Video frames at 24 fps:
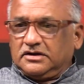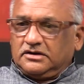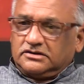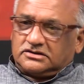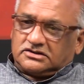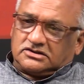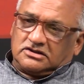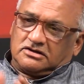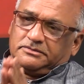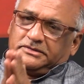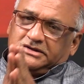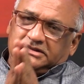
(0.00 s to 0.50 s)

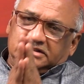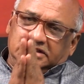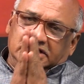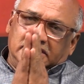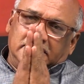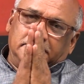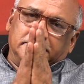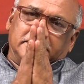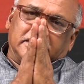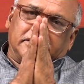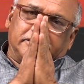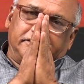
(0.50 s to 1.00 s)
నమస్కారం
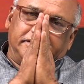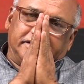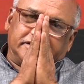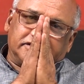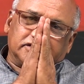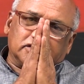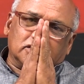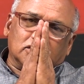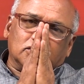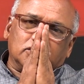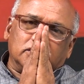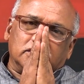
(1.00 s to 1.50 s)
మన
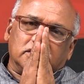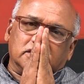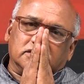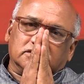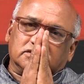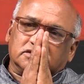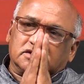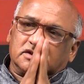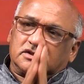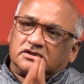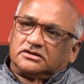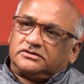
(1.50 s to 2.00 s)
వీక్షకులు కూడా
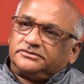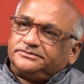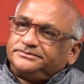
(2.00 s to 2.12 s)
నమస్కారం